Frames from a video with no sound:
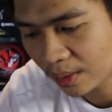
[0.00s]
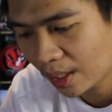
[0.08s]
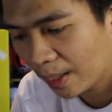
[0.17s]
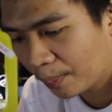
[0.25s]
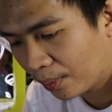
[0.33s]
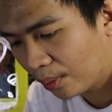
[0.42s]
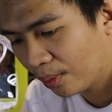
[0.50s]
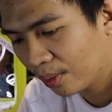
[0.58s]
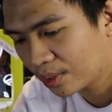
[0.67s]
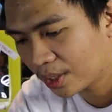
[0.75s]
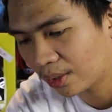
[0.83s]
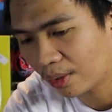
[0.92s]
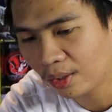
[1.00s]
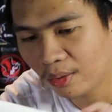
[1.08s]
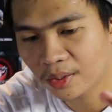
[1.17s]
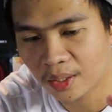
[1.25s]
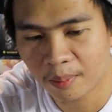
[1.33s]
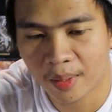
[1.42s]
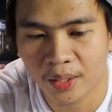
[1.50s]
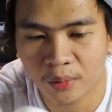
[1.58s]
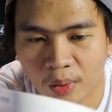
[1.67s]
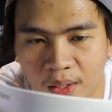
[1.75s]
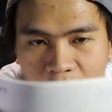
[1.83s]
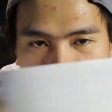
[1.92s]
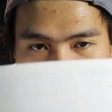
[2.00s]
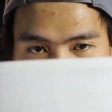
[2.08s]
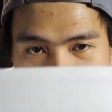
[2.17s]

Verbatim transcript: Tapos, ito rin yung isang manual niya.